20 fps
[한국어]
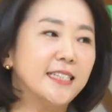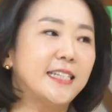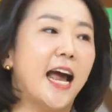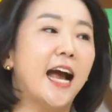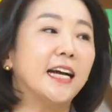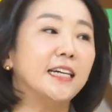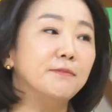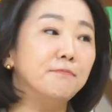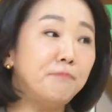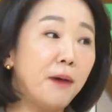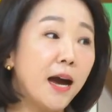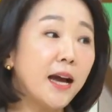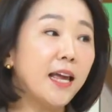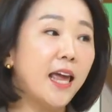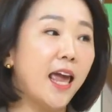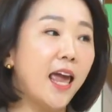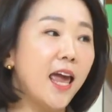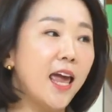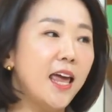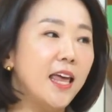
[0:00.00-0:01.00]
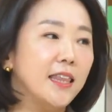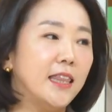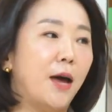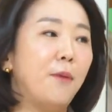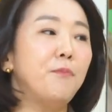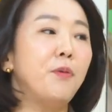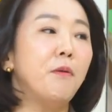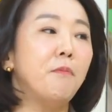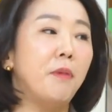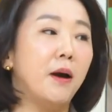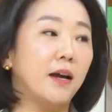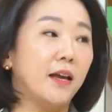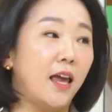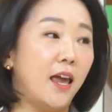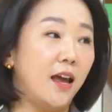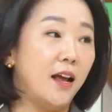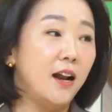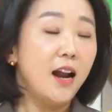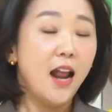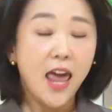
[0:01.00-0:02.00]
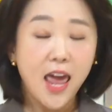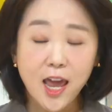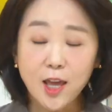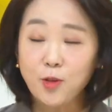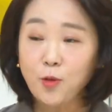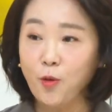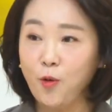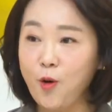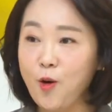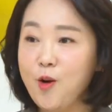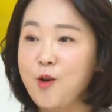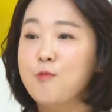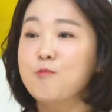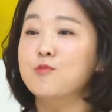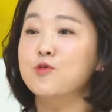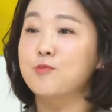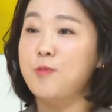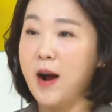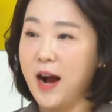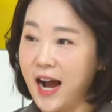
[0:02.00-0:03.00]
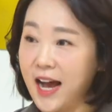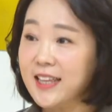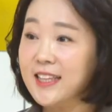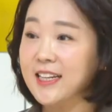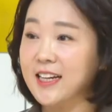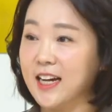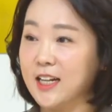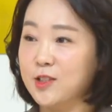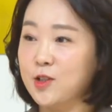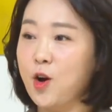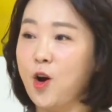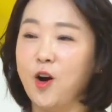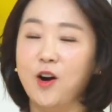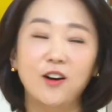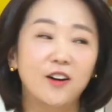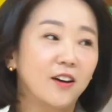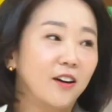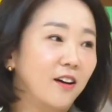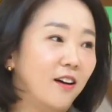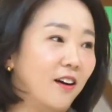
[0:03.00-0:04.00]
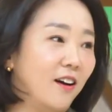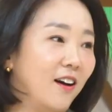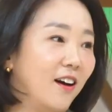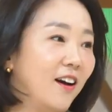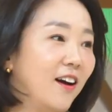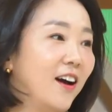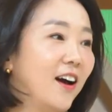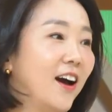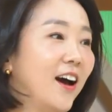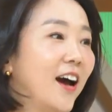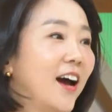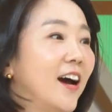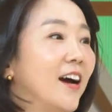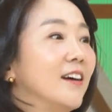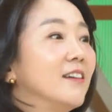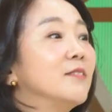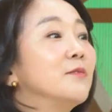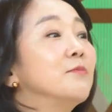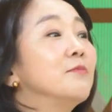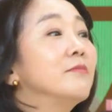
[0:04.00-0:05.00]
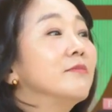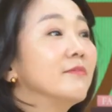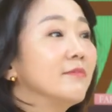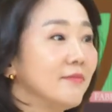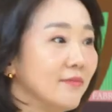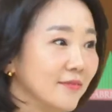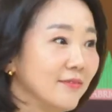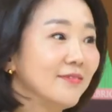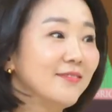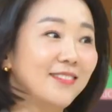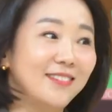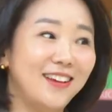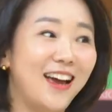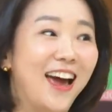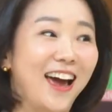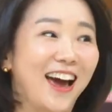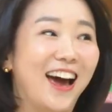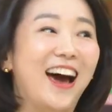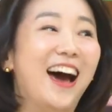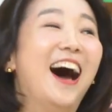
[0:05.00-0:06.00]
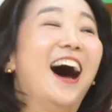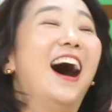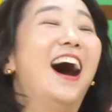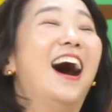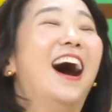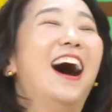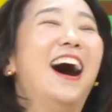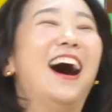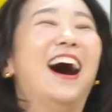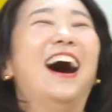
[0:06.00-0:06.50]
작은 방에 남편 방에 해도 무방하니까요. 왜 안방도 어머님이 쓰고 문간방으로 보내지 그럼